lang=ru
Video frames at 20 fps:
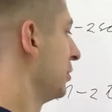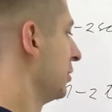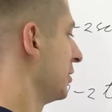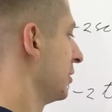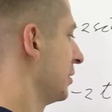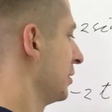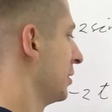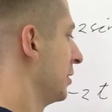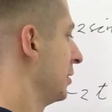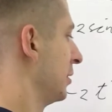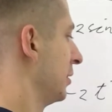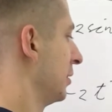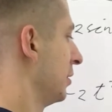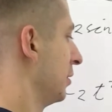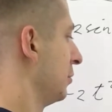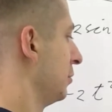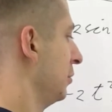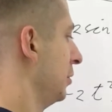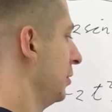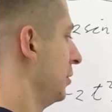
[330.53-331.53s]
сказать, это
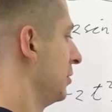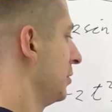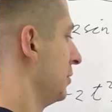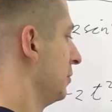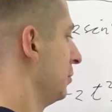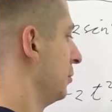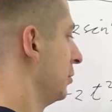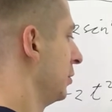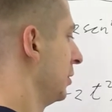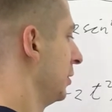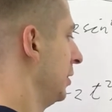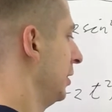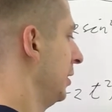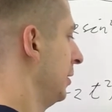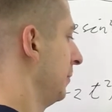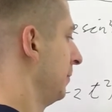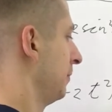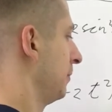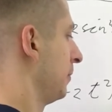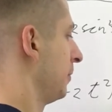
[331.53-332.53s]
как корень из
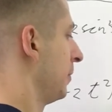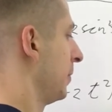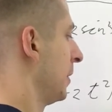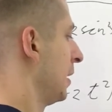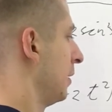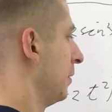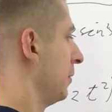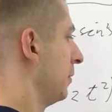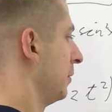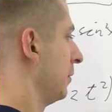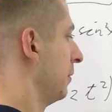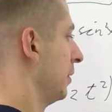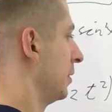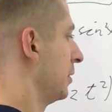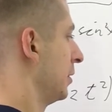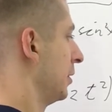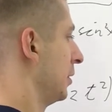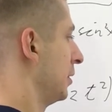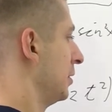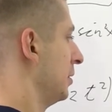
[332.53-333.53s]
2t в
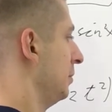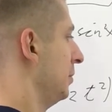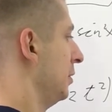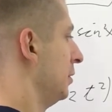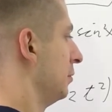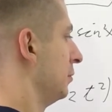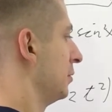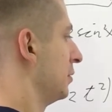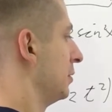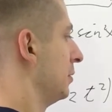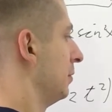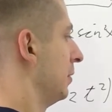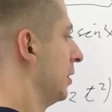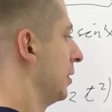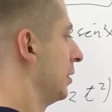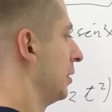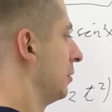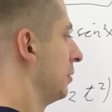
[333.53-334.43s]
квадрате минус 2 на